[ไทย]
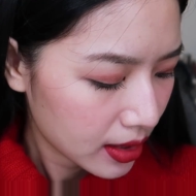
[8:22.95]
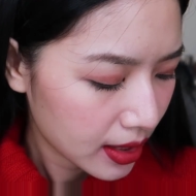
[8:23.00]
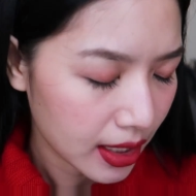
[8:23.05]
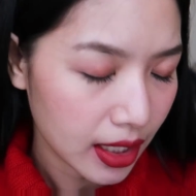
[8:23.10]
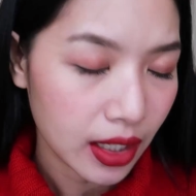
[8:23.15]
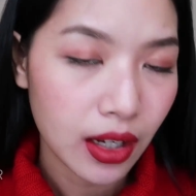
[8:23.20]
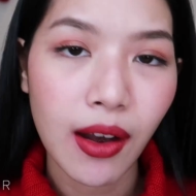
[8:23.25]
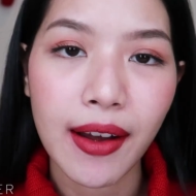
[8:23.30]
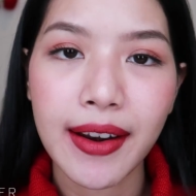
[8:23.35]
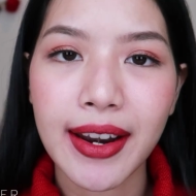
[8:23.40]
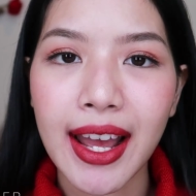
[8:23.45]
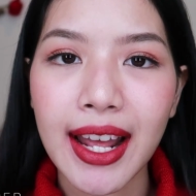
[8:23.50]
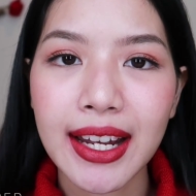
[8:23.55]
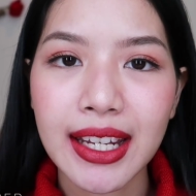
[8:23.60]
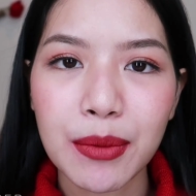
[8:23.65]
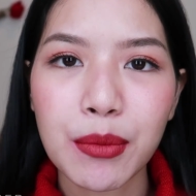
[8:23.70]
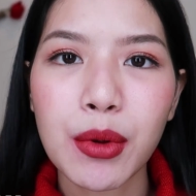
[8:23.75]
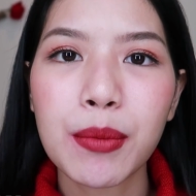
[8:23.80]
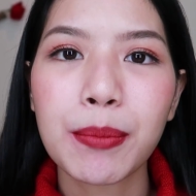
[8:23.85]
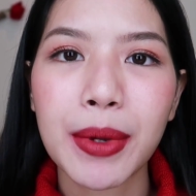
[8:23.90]
สีก่อนหน้า
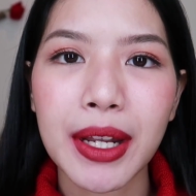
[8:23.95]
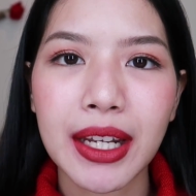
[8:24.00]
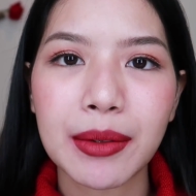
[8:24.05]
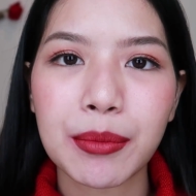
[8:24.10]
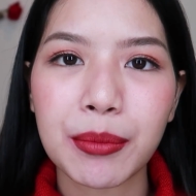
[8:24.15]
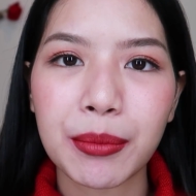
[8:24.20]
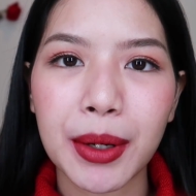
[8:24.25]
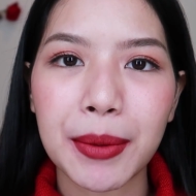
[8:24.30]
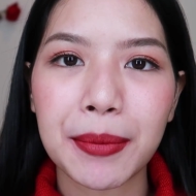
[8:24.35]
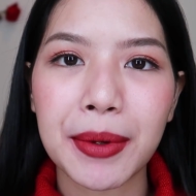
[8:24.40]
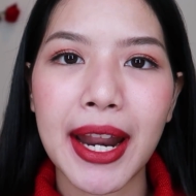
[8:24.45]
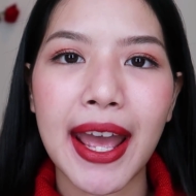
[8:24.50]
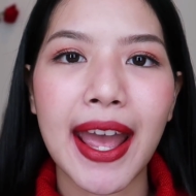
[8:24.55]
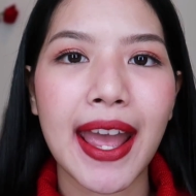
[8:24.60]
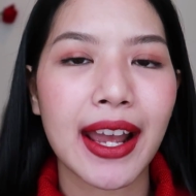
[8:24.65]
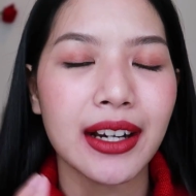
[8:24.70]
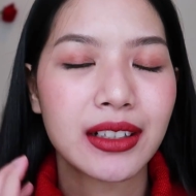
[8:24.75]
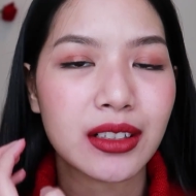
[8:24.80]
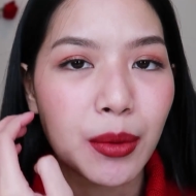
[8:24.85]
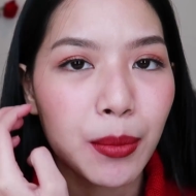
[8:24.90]
นี้มันเป็นมันแด
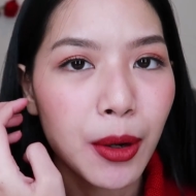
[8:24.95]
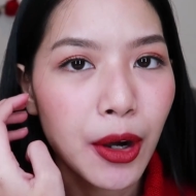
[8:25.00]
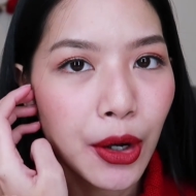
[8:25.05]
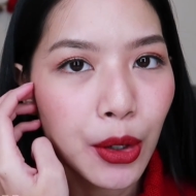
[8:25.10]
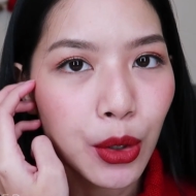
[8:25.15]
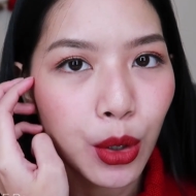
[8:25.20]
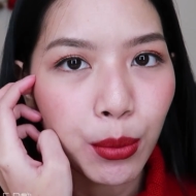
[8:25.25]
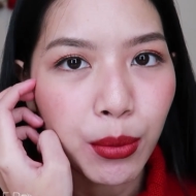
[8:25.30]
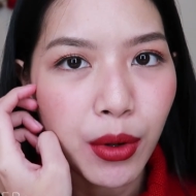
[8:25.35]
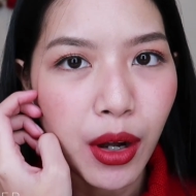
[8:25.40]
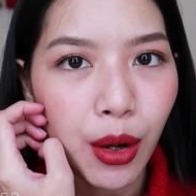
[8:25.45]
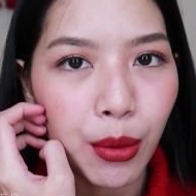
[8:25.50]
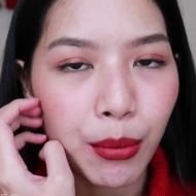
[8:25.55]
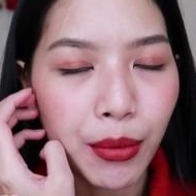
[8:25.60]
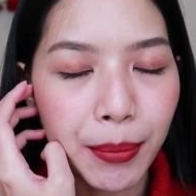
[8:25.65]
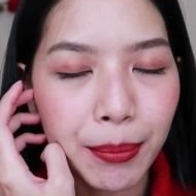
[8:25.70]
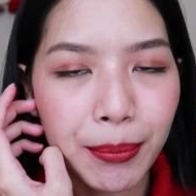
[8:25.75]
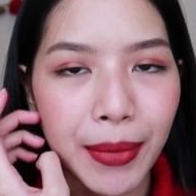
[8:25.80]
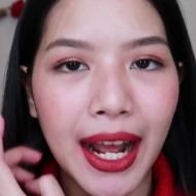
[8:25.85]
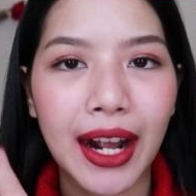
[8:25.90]
งแล้วพอลบออก
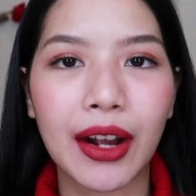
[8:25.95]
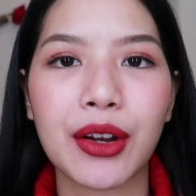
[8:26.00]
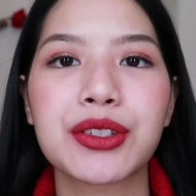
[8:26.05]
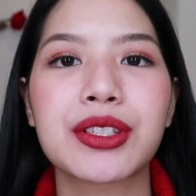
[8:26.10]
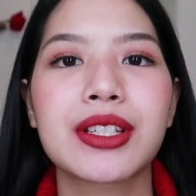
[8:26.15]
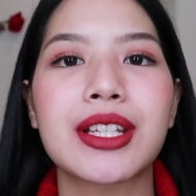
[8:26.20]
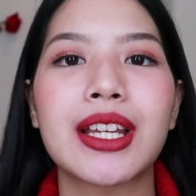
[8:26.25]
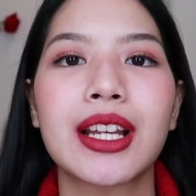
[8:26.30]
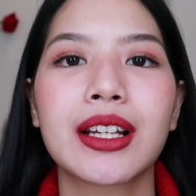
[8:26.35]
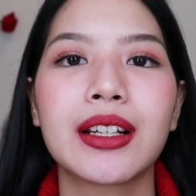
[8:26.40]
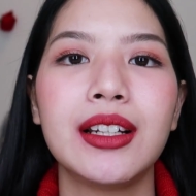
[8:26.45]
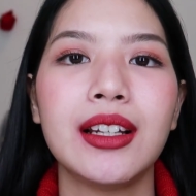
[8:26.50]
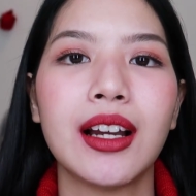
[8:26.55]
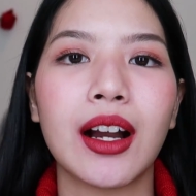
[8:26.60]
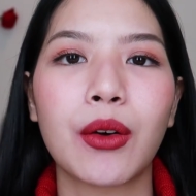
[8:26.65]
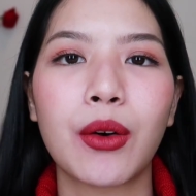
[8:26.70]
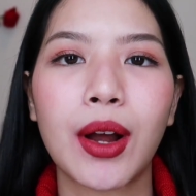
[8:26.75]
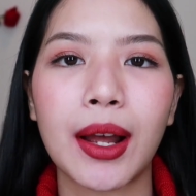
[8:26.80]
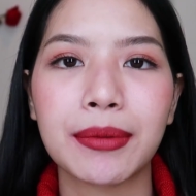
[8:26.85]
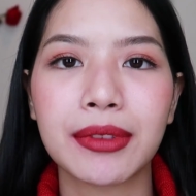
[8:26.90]
แบบปากก็จะยังเหลื
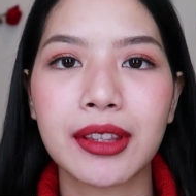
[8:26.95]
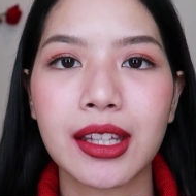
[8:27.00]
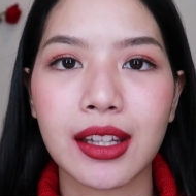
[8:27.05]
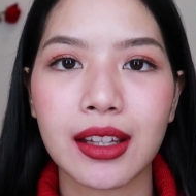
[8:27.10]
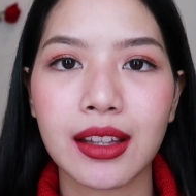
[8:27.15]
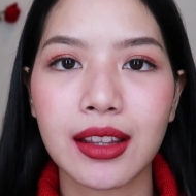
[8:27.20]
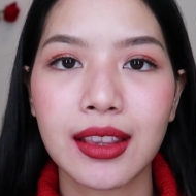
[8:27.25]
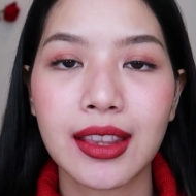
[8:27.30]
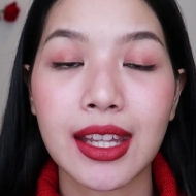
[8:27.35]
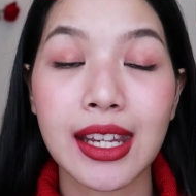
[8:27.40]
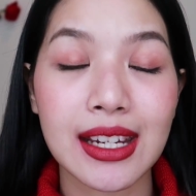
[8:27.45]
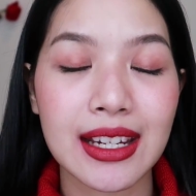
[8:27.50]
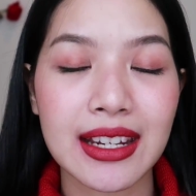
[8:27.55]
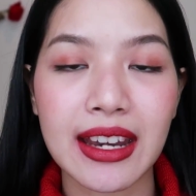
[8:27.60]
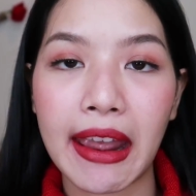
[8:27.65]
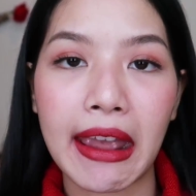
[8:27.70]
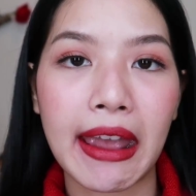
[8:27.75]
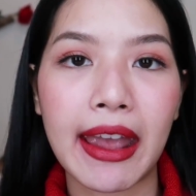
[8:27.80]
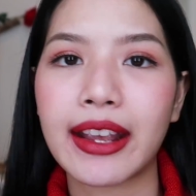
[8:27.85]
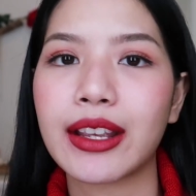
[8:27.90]
อความติดติ่ง
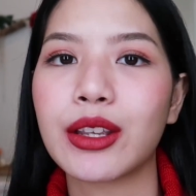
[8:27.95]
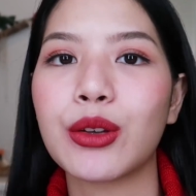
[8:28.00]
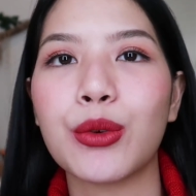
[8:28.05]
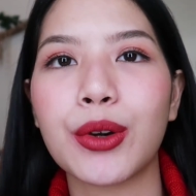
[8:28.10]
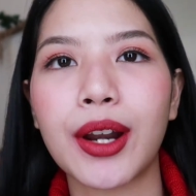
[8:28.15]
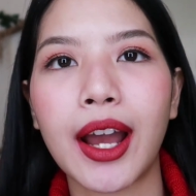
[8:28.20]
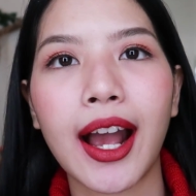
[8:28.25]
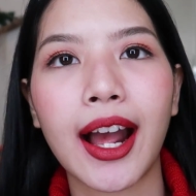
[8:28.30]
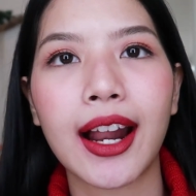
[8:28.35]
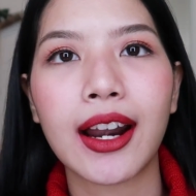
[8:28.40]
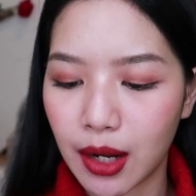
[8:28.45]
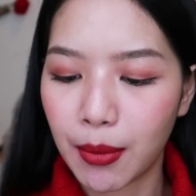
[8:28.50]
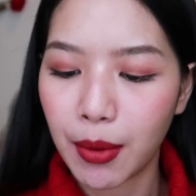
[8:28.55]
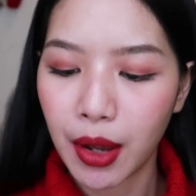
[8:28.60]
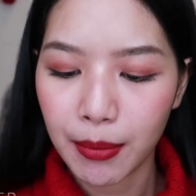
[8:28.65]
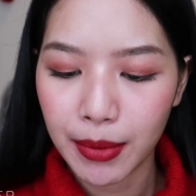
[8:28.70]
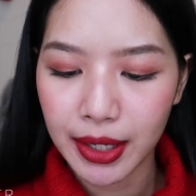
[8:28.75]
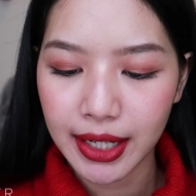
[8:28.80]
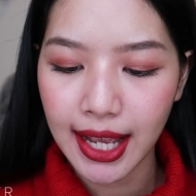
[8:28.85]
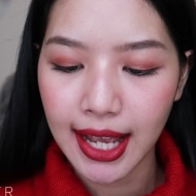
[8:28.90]
แดงอยู่นะคะแล้ว
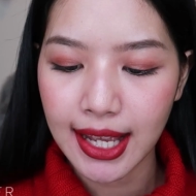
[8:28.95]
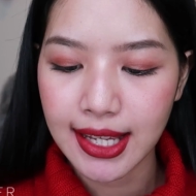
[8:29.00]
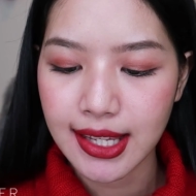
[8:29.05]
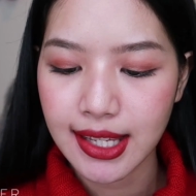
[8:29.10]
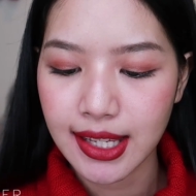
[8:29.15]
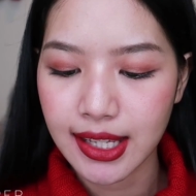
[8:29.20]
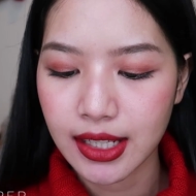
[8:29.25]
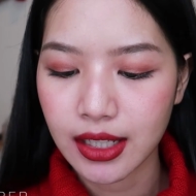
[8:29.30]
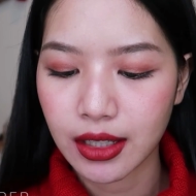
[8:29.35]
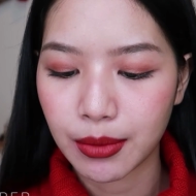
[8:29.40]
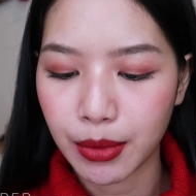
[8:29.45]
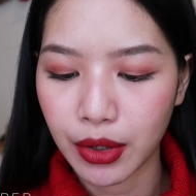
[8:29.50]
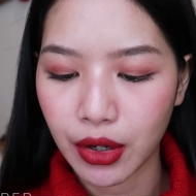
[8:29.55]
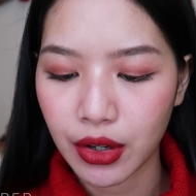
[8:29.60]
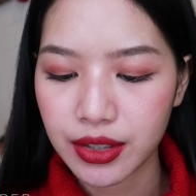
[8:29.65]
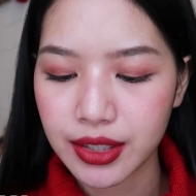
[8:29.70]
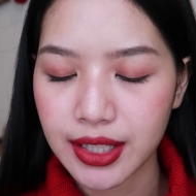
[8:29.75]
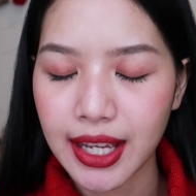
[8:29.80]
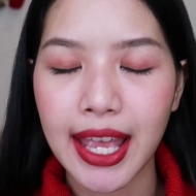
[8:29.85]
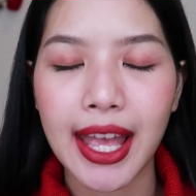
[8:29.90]
พอมาทาสีอื่นมัน
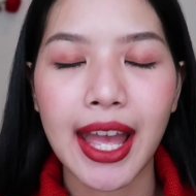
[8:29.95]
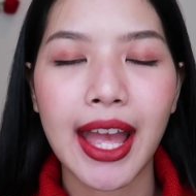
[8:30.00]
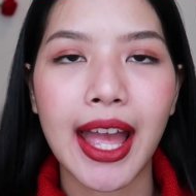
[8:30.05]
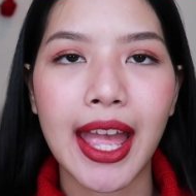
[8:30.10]
ก็จะ